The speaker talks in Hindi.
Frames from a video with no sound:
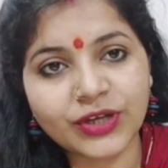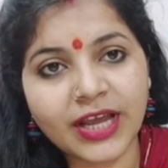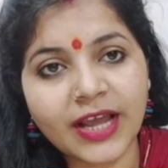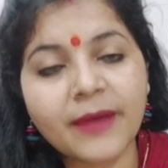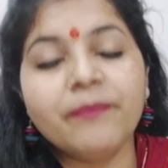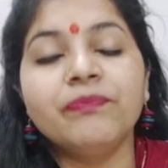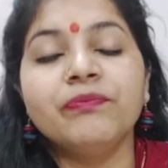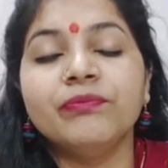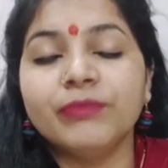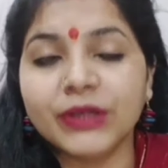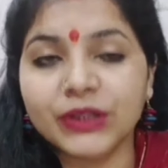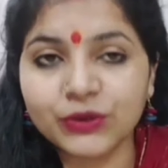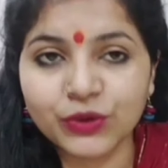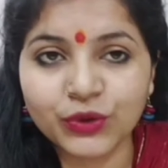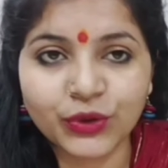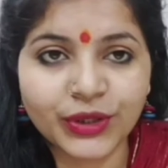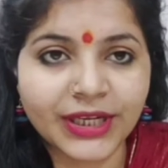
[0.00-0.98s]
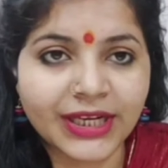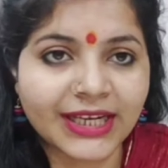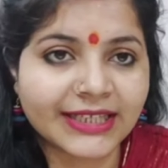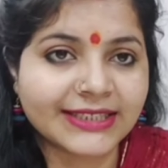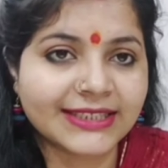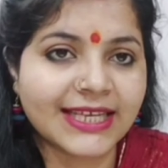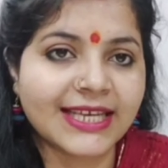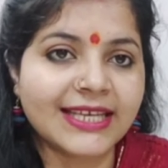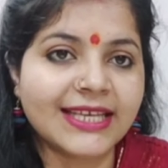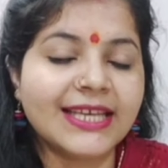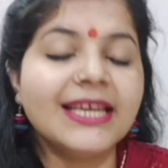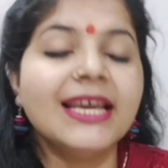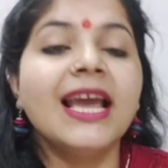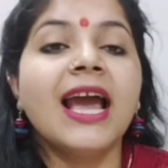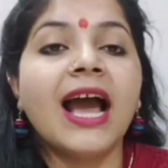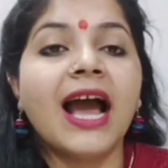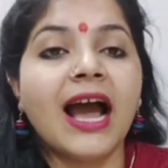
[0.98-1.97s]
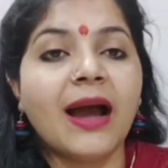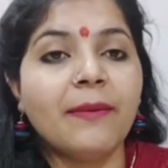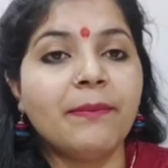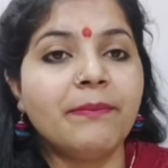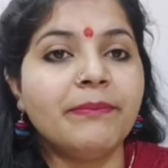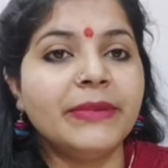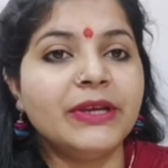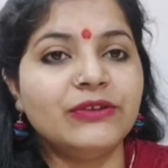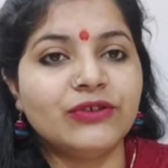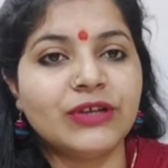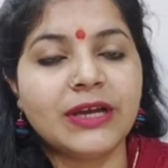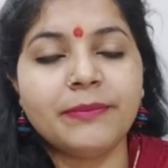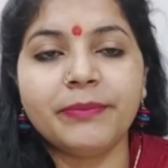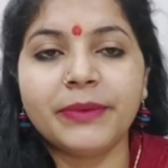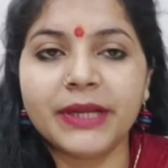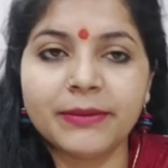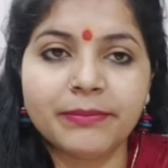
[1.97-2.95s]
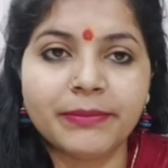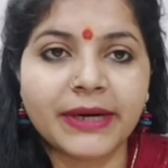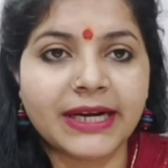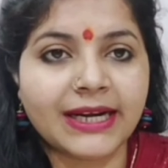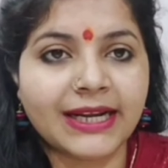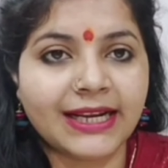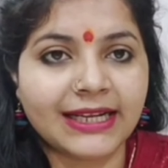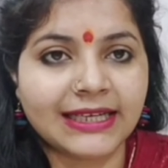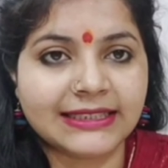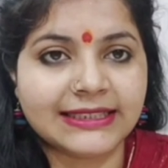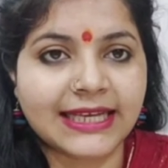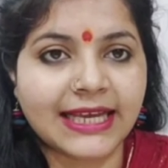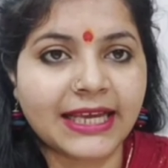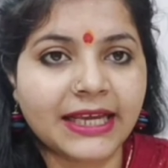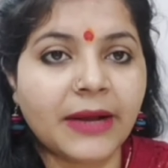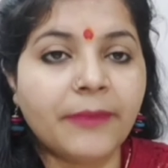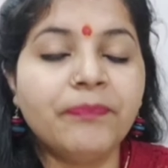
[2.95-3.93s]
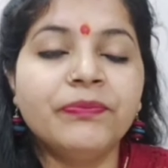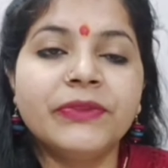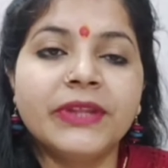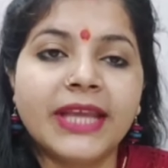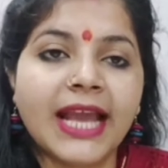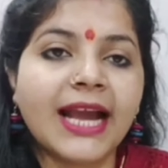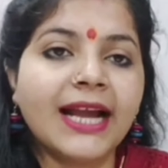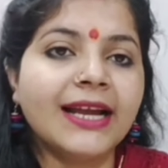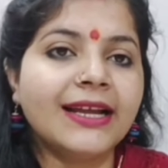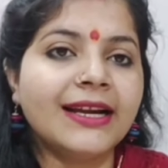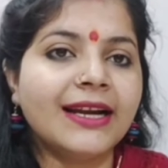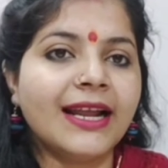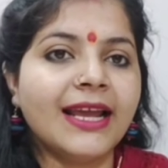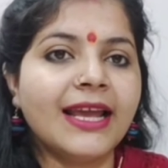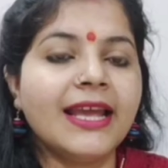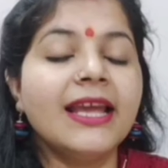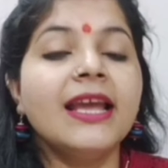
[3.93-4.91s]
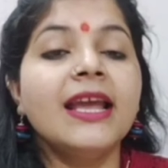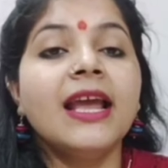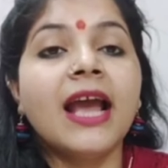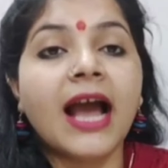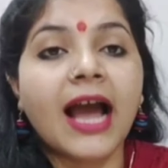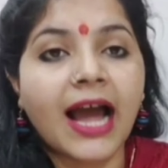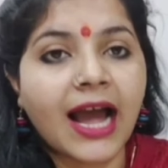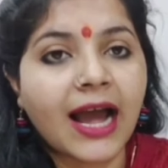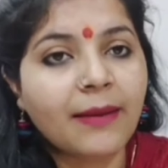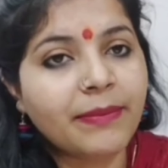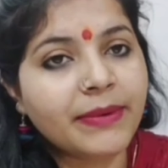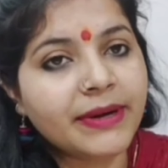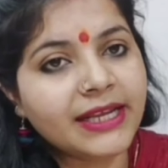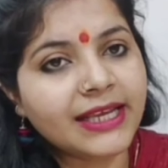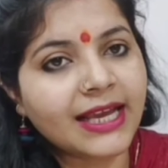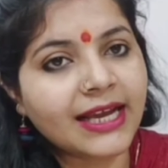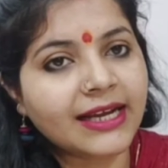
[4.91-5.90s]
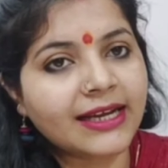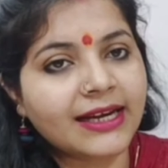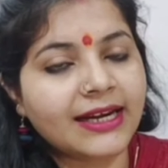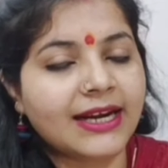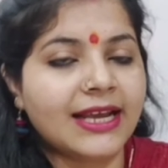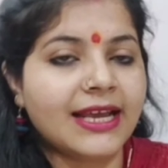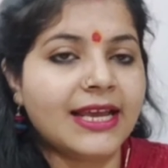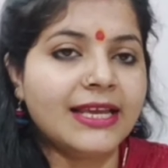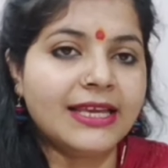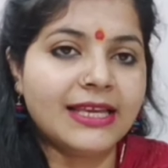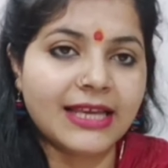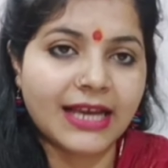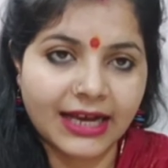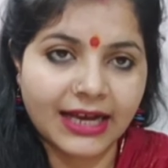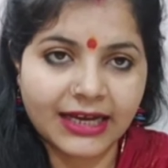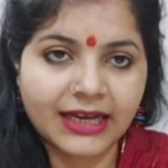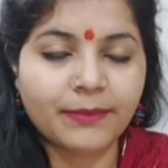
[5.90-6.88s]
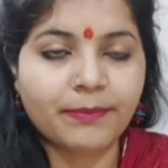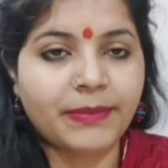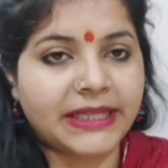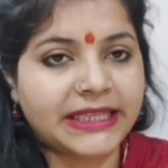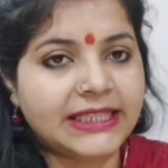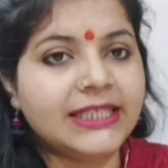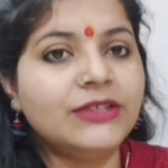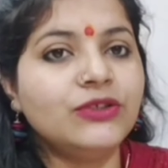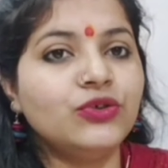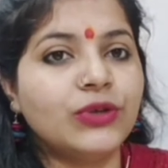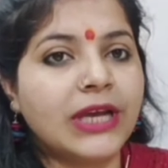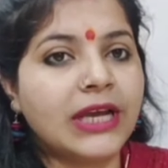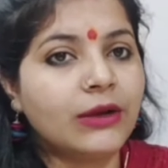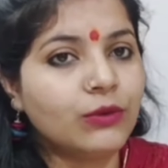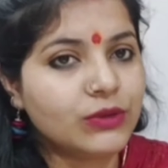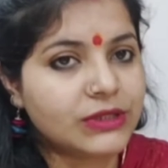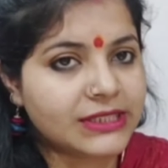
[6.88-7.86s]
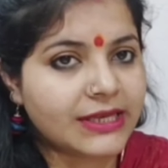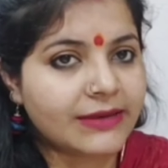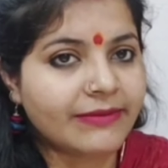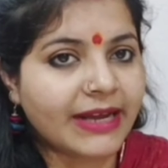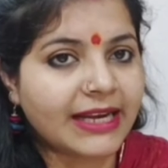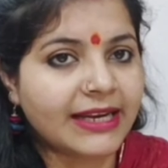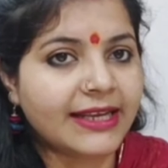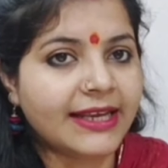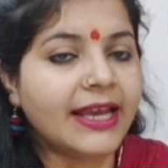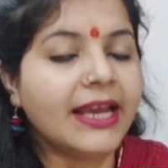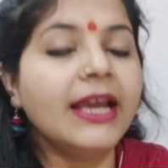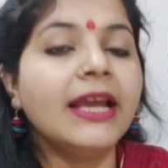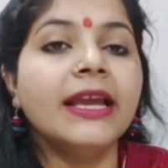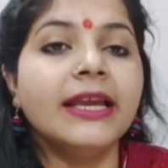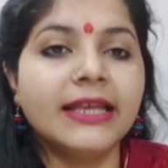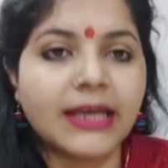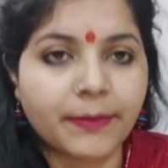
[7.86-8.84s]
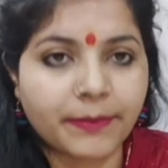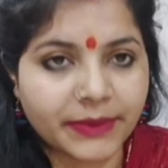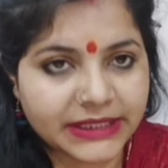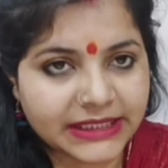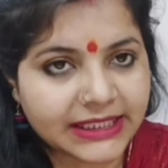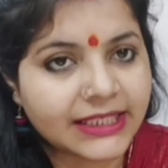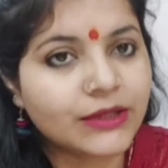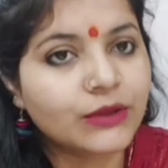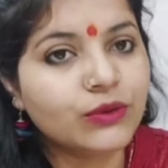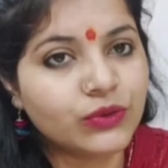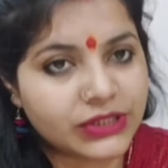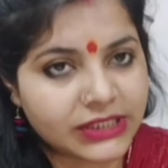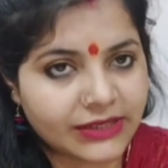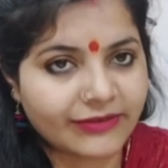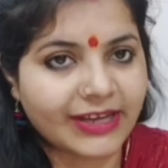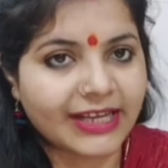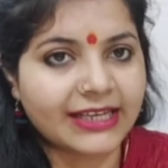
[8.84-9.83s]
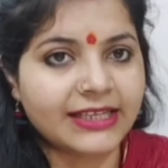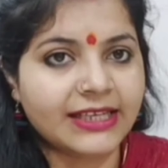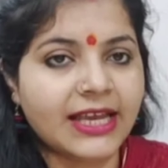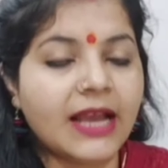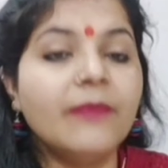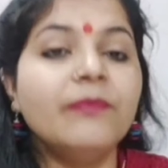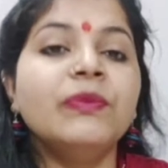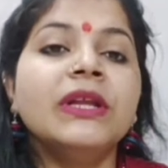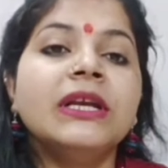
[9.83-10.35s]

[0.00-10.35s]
जो है मधुर होने लग जाएंगे आप में जो है प्रेम बढ़ने लग जाएगा क्या करना है आपने क्या करना है कि अगर पति जो है गुस्से वाले हैं या पत्नी गुस्से वाली है